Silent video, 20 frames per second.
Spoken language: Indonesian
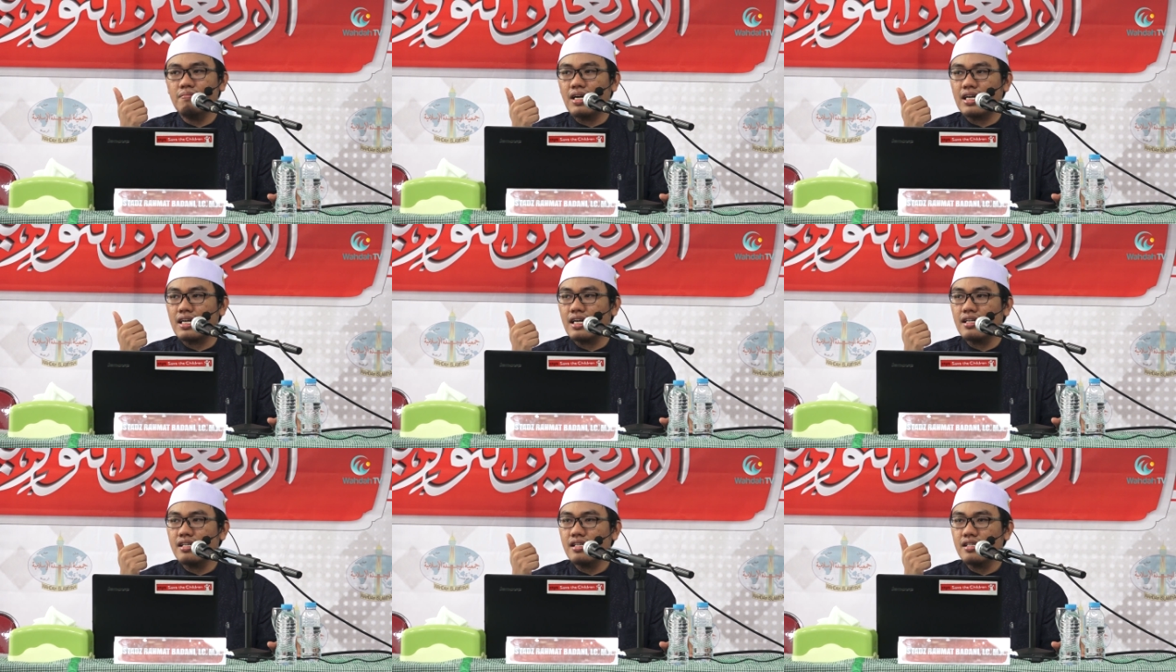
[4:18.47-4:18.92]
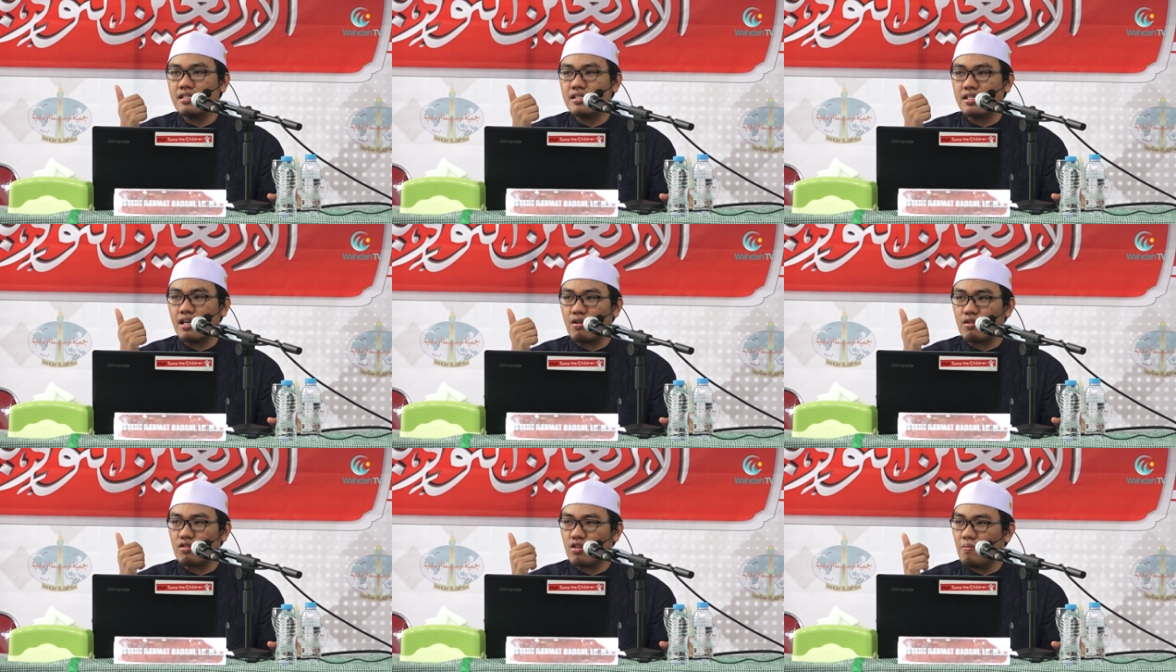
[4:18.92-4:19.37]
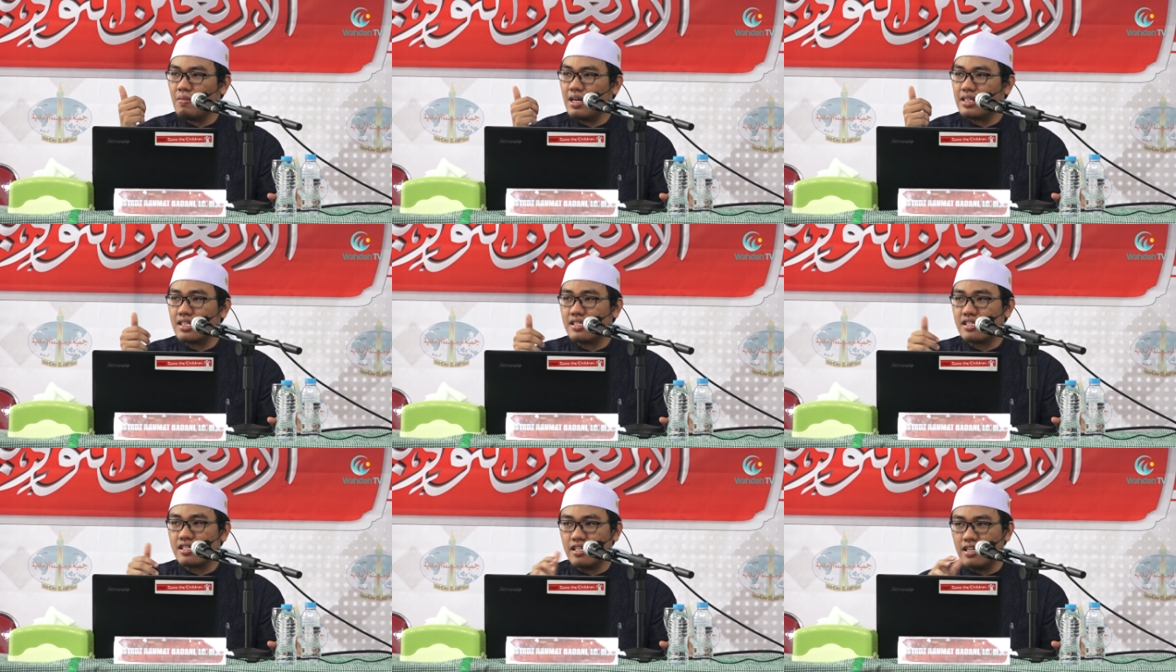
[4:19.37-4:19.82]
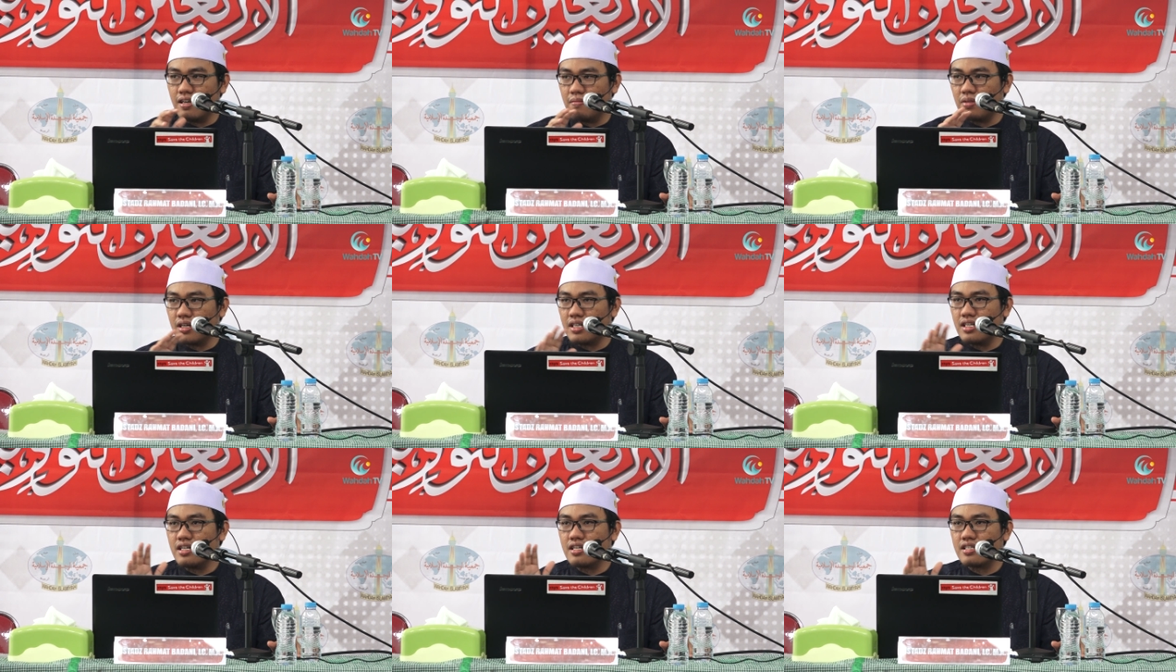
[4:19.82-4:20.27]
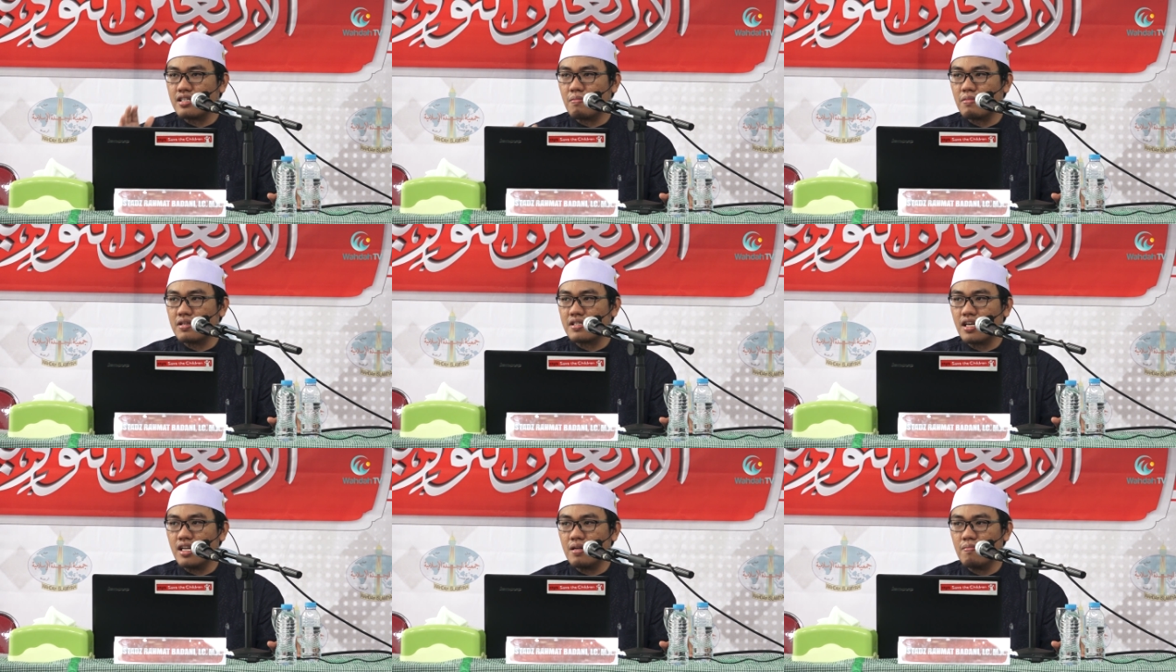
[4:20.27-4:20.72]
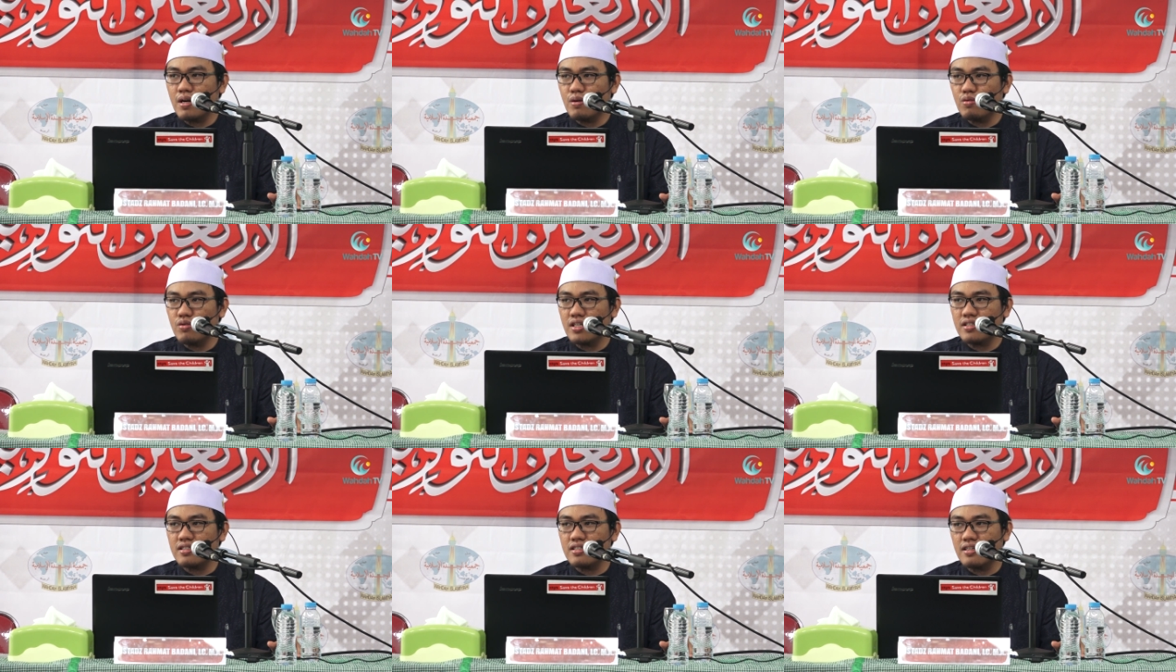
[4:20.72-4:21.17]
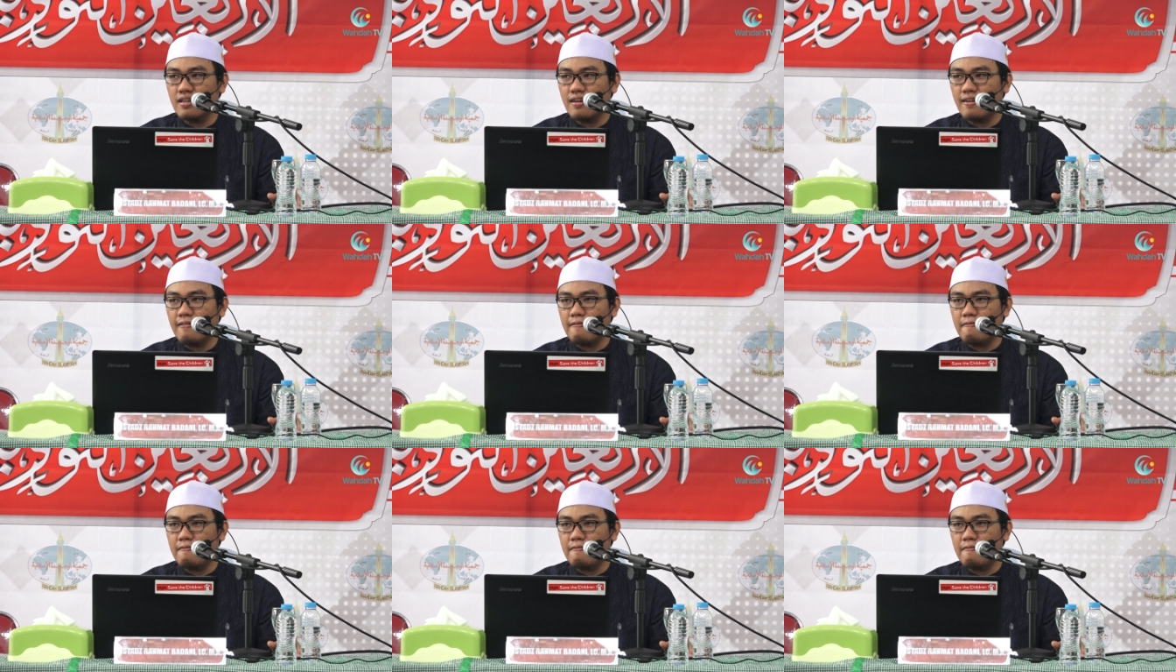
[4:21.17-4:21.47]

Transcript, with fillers: maka secara otomatis tidak berdiri sama sekali bangunannya.